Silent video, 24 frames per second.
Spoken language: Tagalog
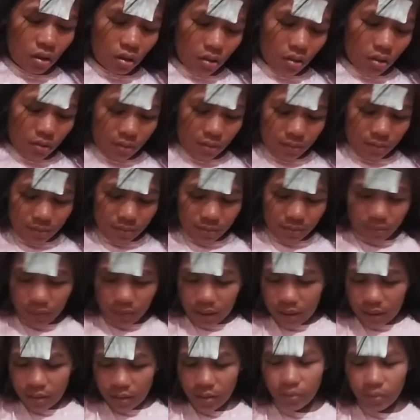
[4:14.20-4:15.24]
Um,
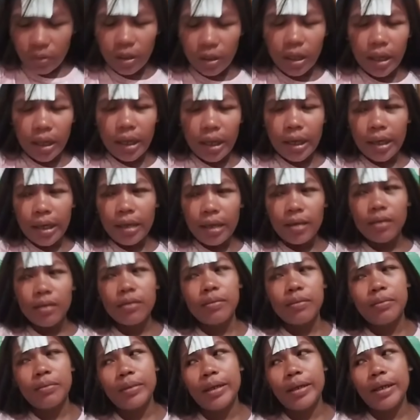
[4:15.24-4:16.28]
I'm okay,
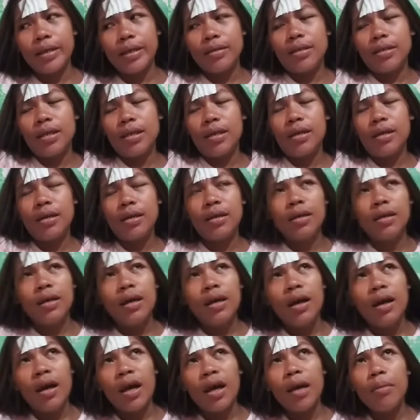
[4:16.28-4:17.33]
but
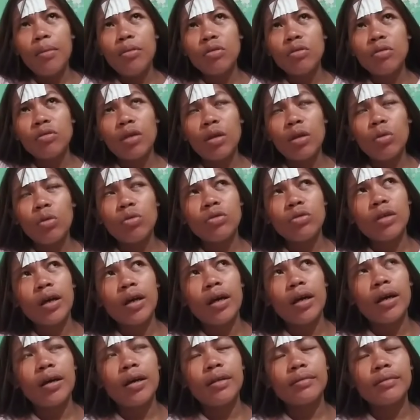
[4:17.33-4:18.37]
I'm
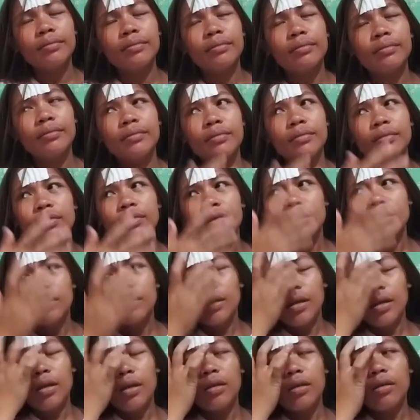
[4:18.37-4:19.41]
lusa-luksa.
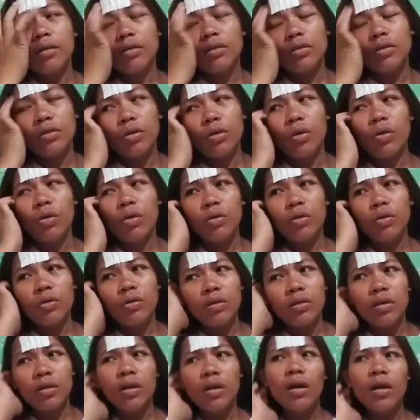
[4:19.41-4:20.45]
And also,
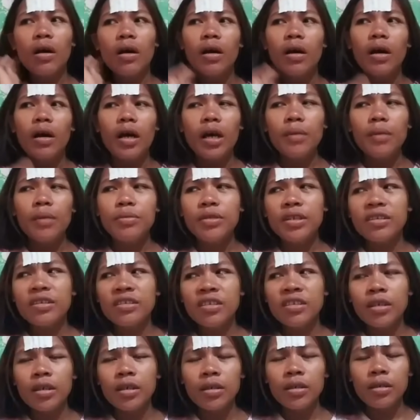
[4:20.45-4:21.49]
I'm
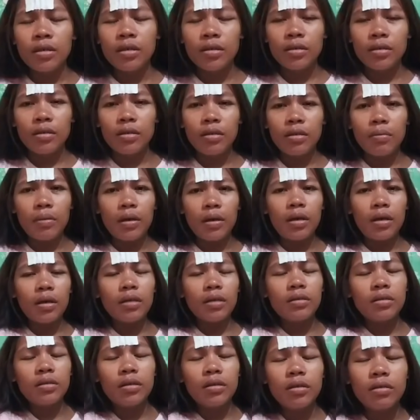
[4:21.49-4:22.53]
sick-sick, diba?
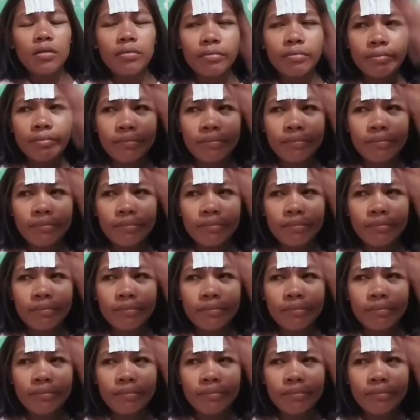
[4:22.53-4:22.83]
Kasi,